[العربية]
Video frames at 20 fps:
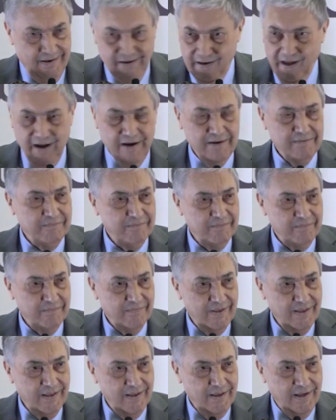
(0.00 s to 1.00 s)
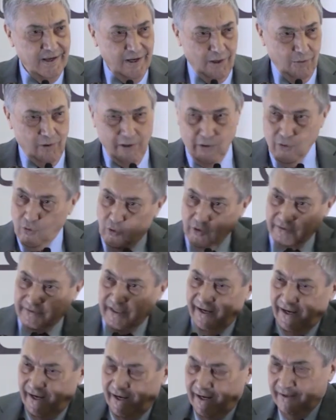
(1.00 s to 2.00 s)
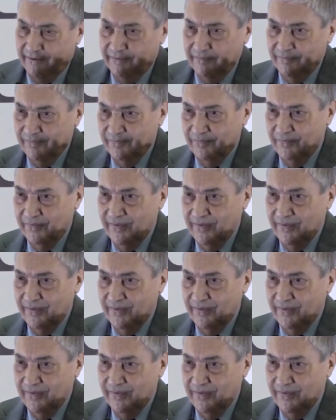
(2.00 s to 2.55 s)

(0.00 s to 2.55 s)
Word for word: لا يولوا كل طايعين